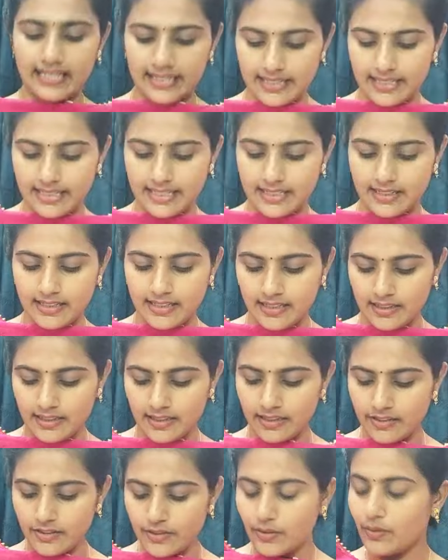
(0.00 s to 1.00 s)
కలర్ అనేది నేను
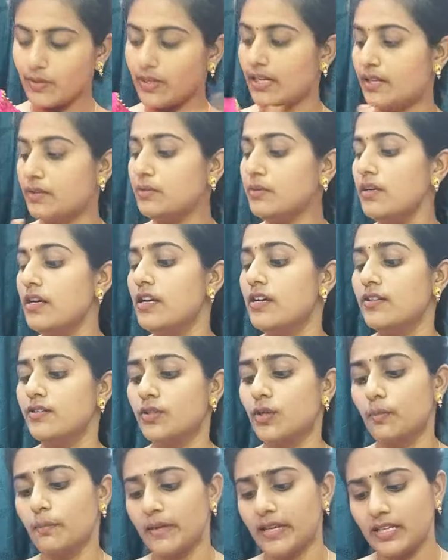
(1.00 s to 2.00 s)
తీసుకున్నాను
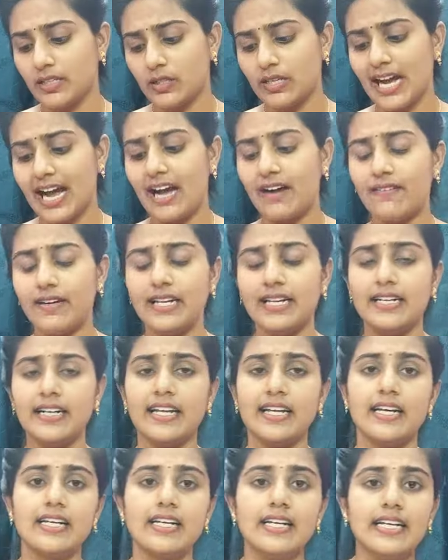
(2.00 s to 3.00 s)
సో మీకు
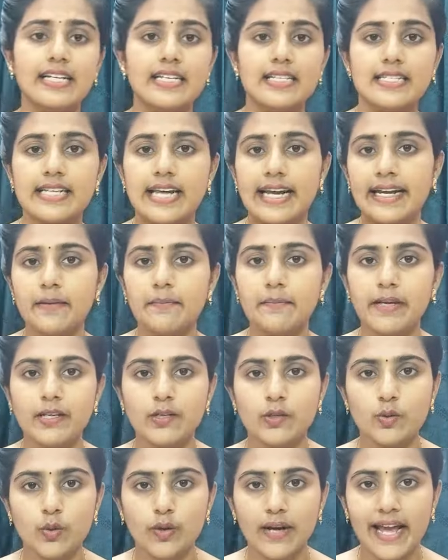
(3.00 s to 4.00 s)
కావాలంటే కనుక నేను సైడ్
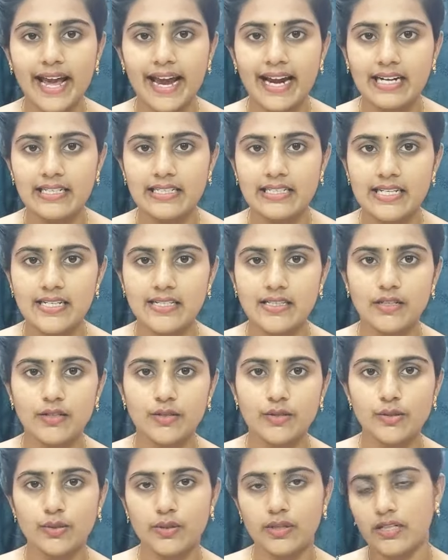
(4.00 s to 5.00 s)
పిక్ కూడా యాడ్
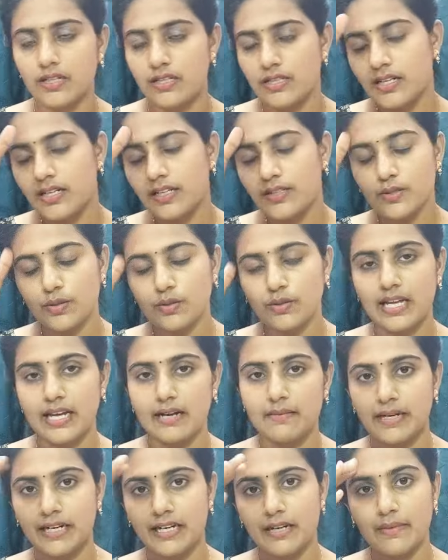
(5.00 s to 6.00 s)
చేస్తాను చూడండి సో
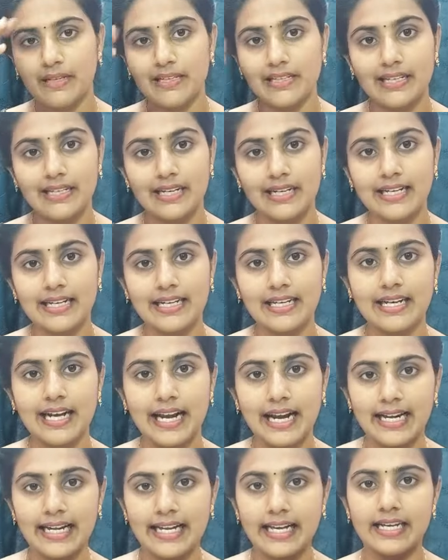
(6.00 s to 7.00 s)
దాన్ని బట్టి మీకు ఇంకా క్లియర్
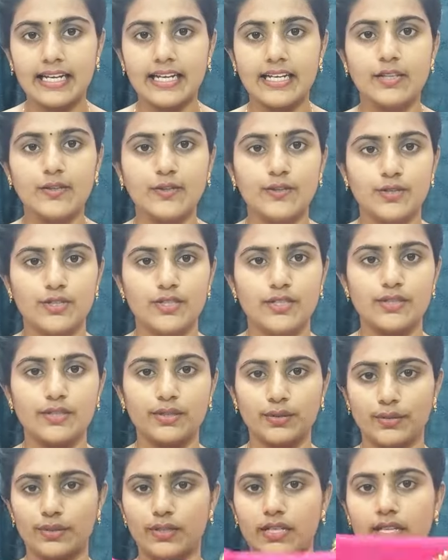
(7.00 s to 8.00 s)
ఐడియా అనేది
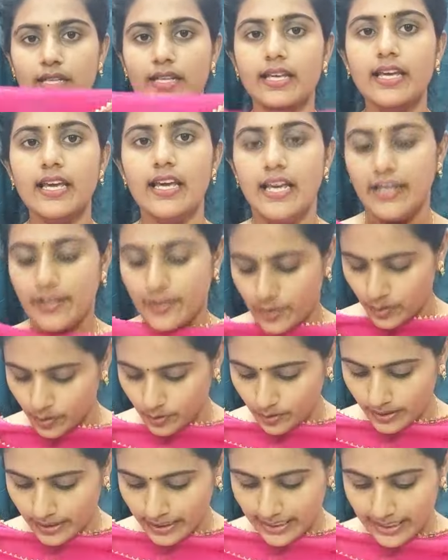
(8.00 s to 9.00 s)
వచ్చేస్తూ ఉంటుంది సో
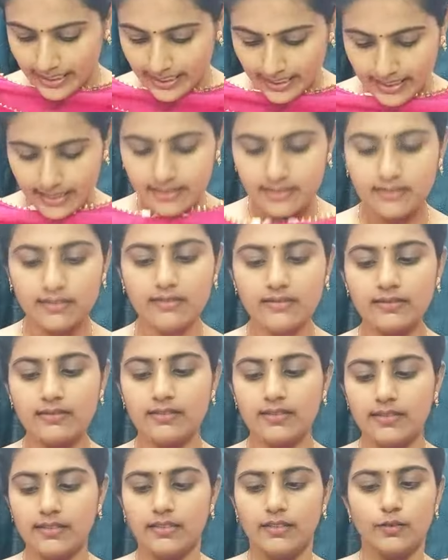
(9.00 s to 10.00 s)
ఈ కలర్
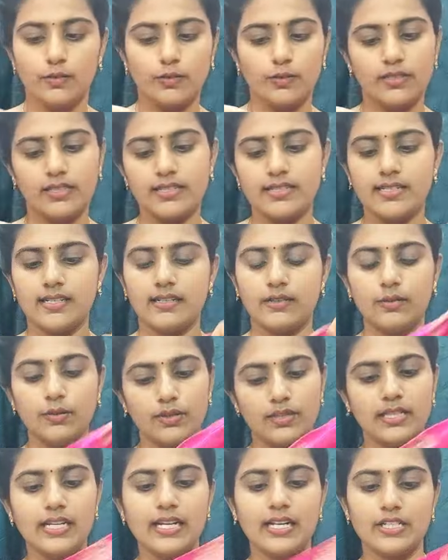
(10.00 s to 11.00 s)
కుర్తీ
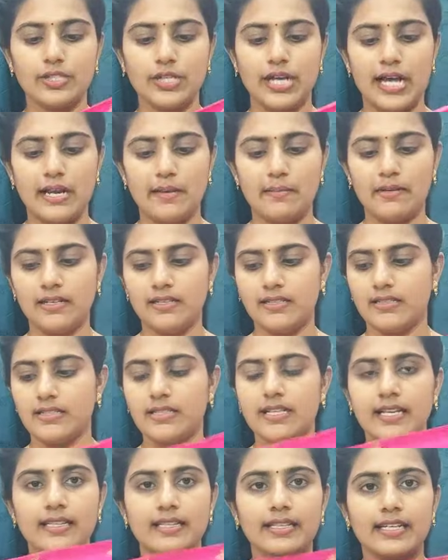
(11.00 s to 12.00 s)
కుర్తీ నాకు చాలా బాగా
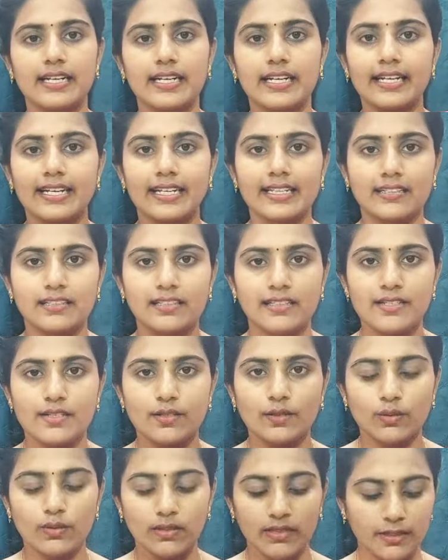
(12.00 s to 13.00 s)
నచ్చింది అందుకని ఇది
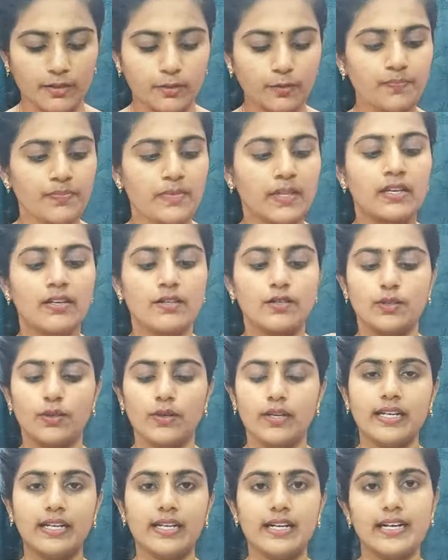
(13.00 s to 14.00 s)
తీసుకున్నాను సో
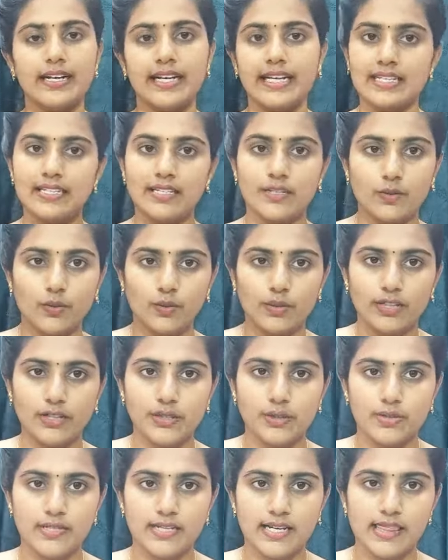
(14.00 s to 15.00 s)
ఇంకా నెక్స్ట్ కుర్తీ
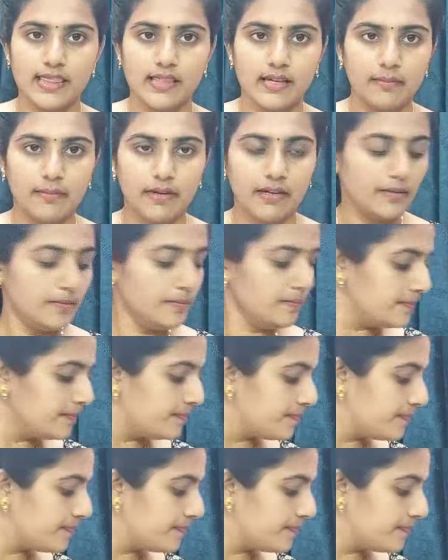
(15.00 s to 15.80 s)
చూసేద్దాం మనం